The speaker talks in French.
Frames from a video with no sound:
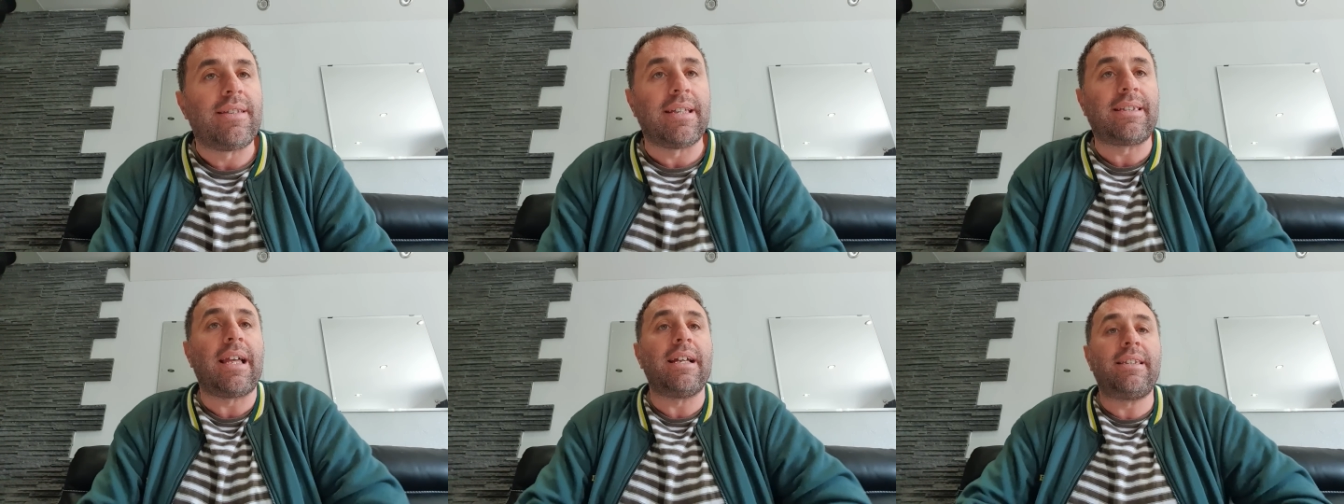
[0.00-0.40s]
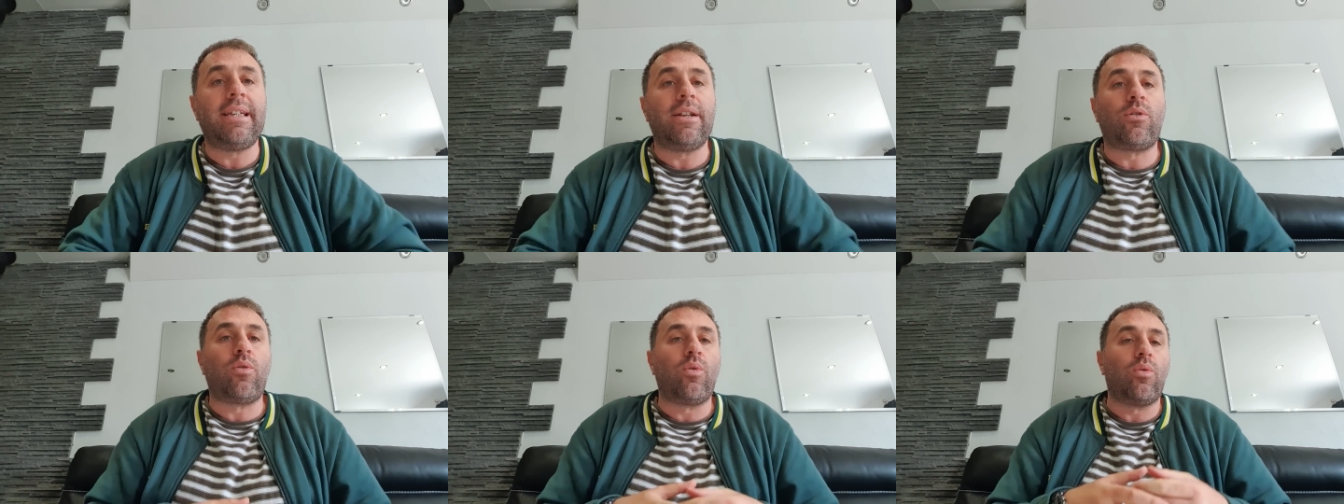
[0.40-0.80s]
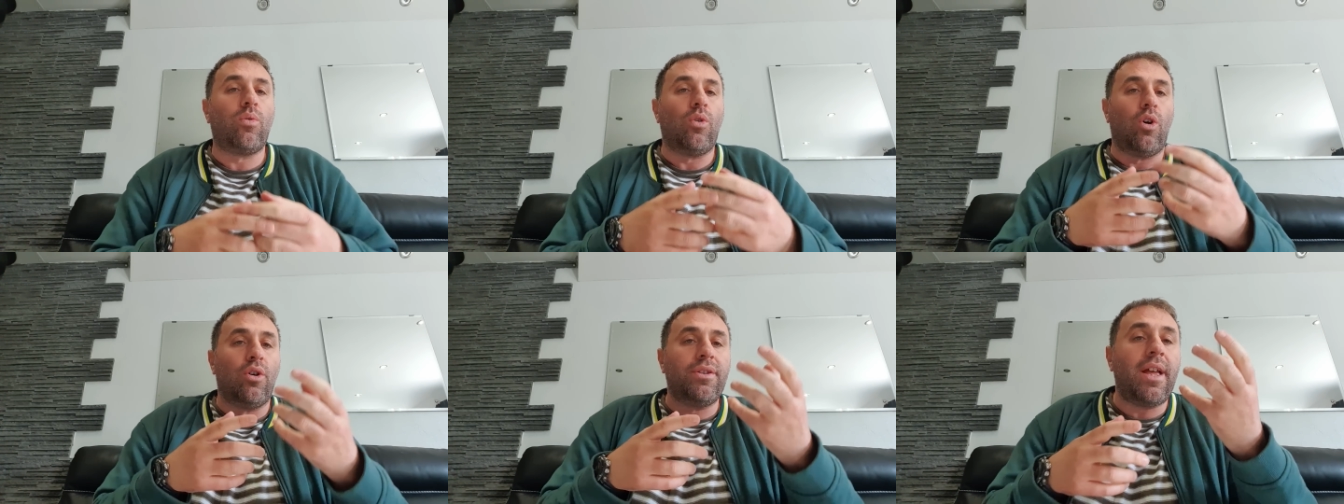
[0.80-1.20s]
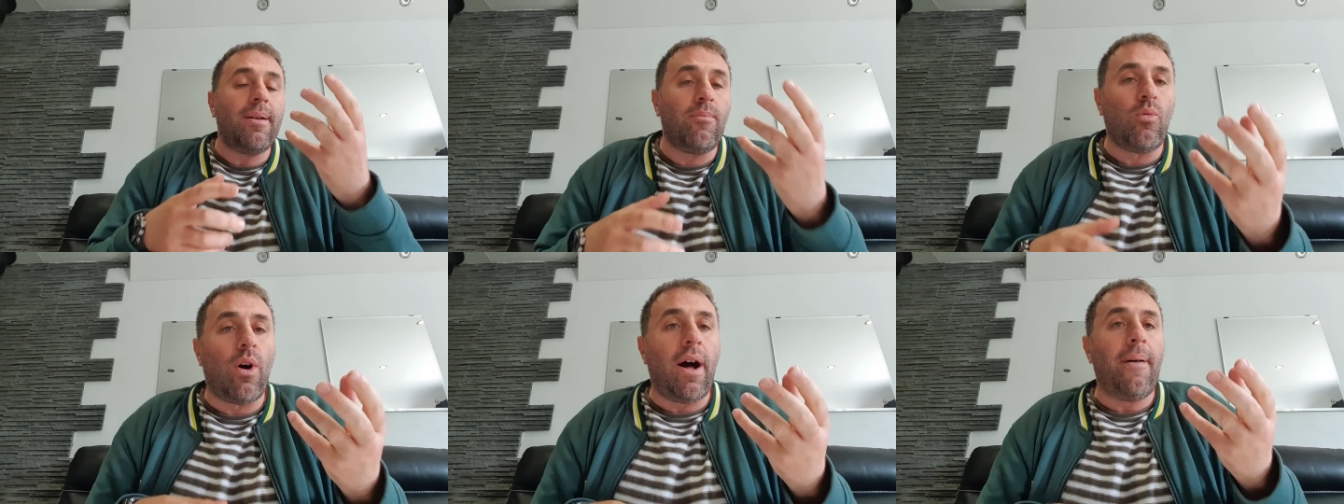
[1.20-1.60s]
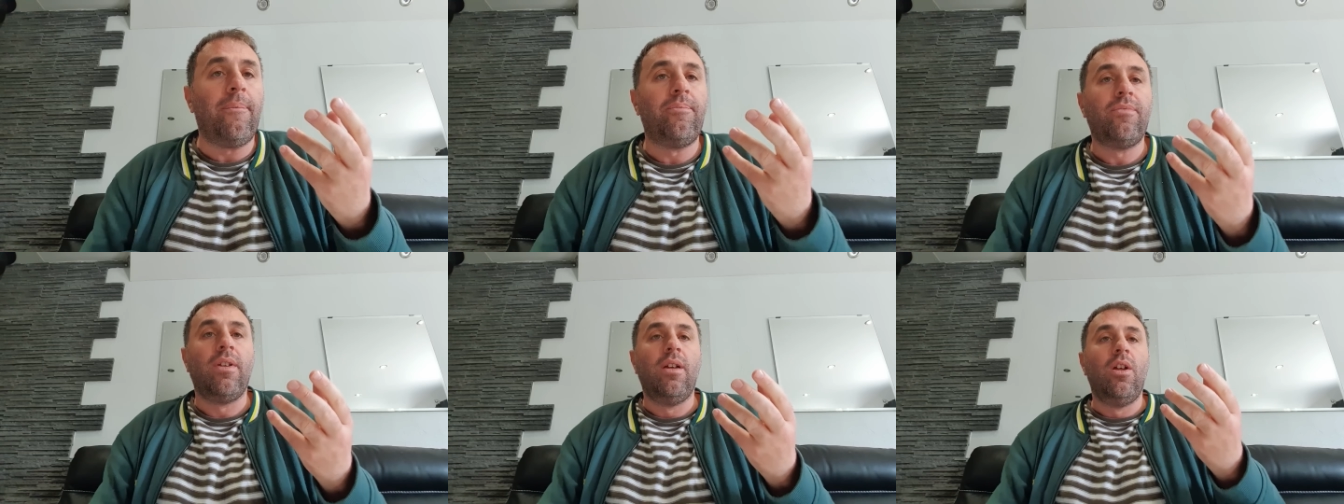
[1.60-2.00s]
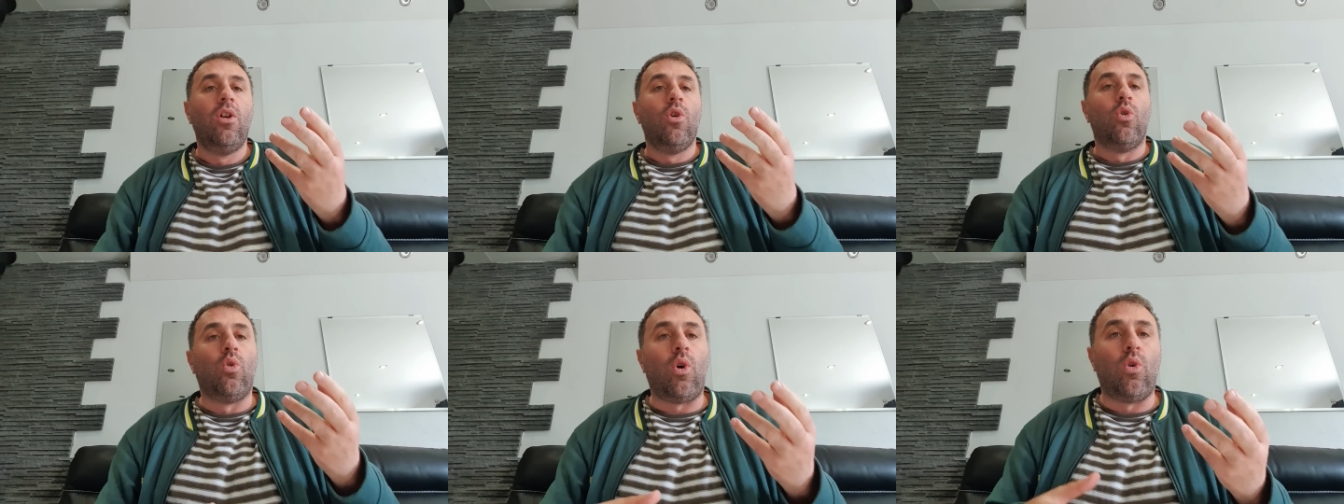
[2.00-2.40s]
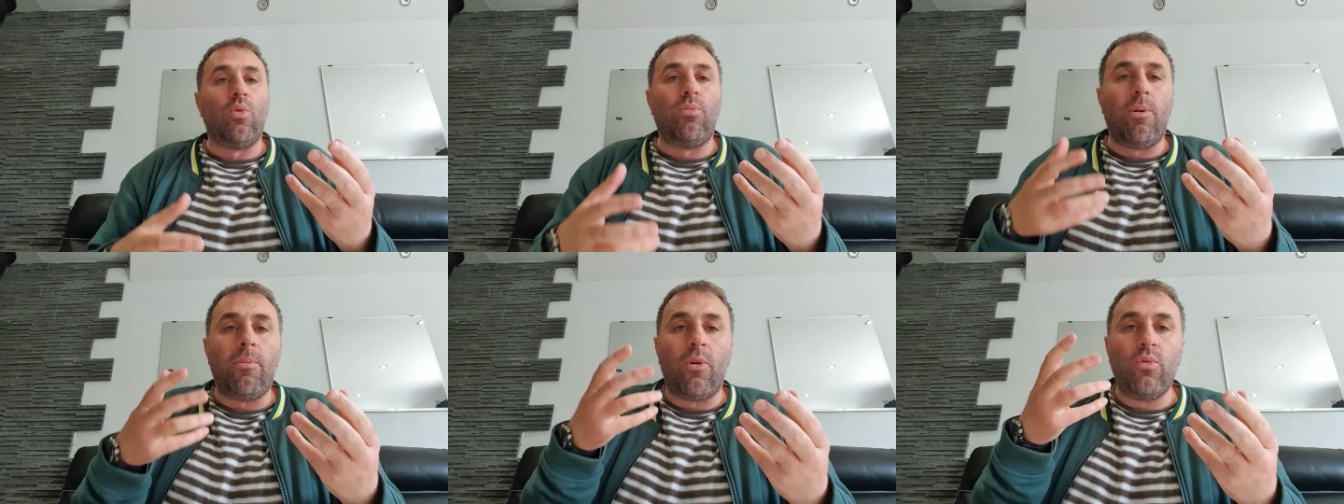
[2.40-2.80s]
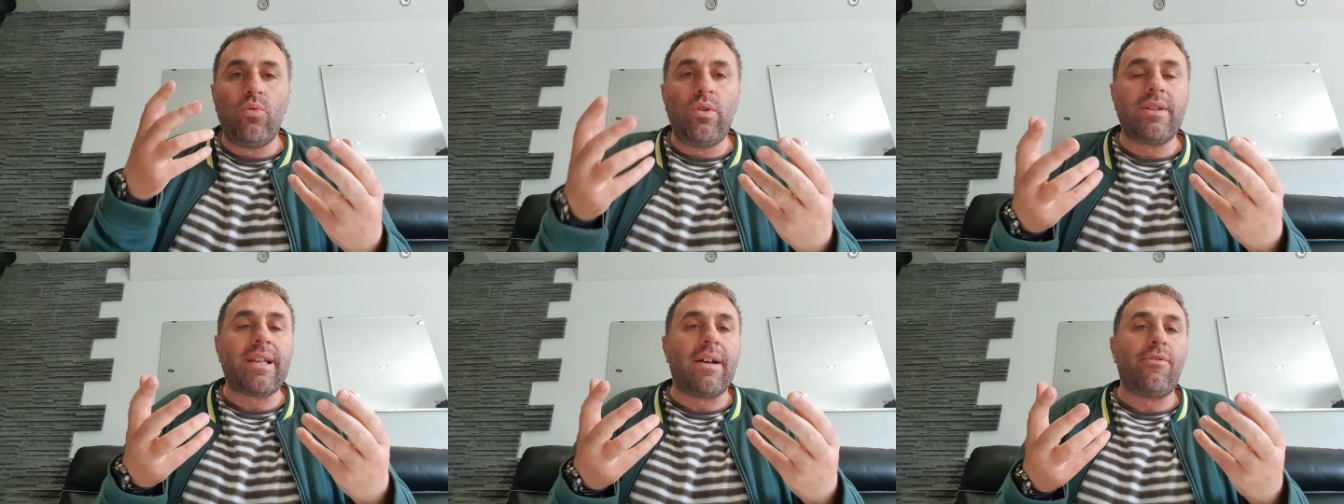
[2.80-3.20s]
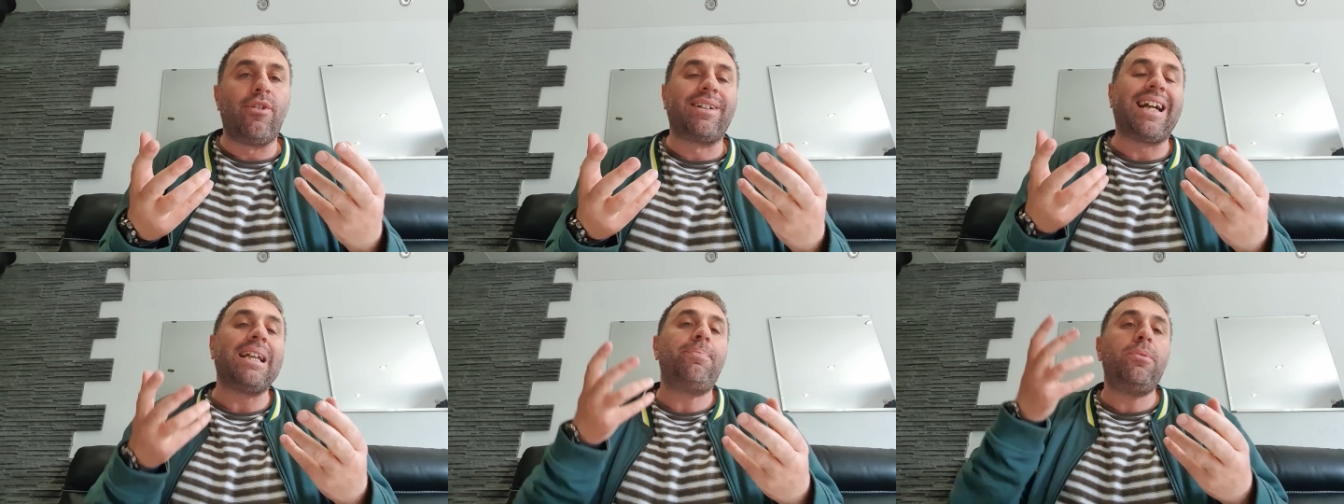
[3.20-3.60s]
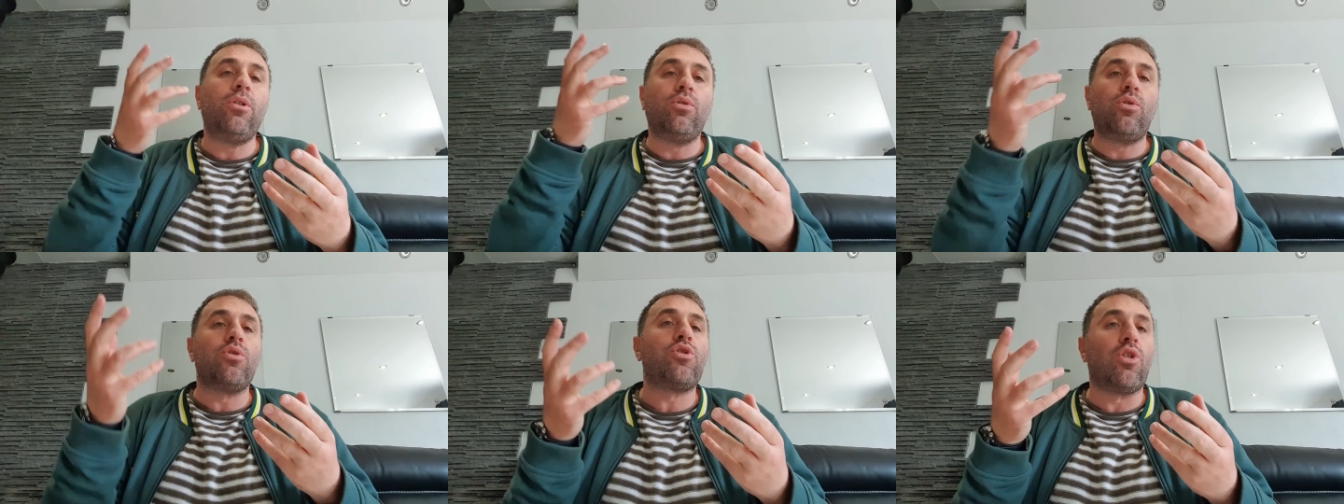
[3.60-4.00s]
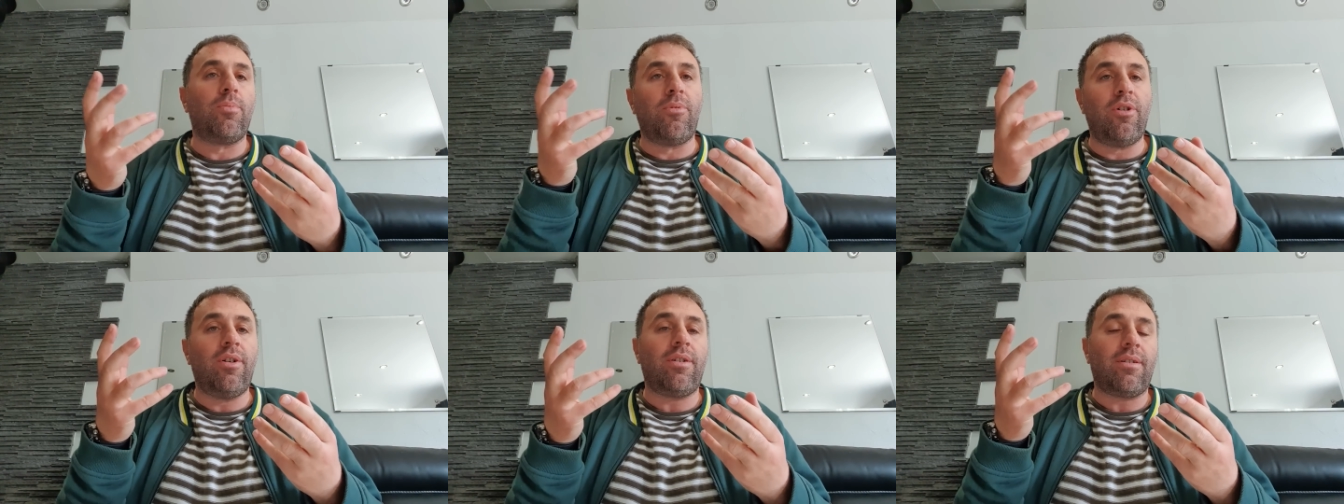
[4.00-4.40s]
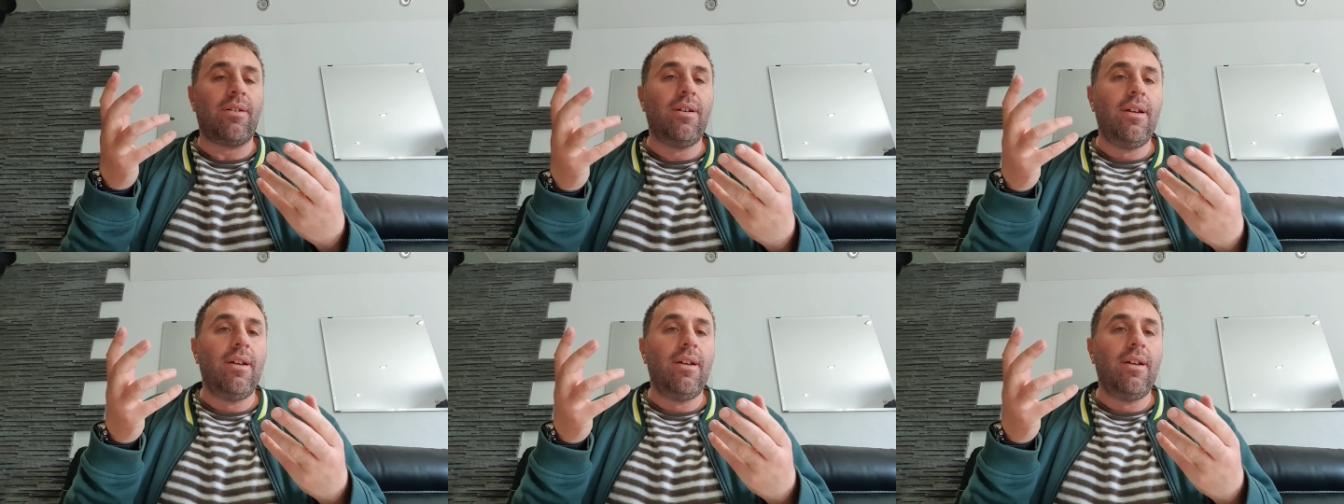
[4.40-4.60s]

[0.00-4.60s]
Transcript: C'est-à-dire qu'en un mois, au, au, moment où nous avons 4 millions de chômeurs,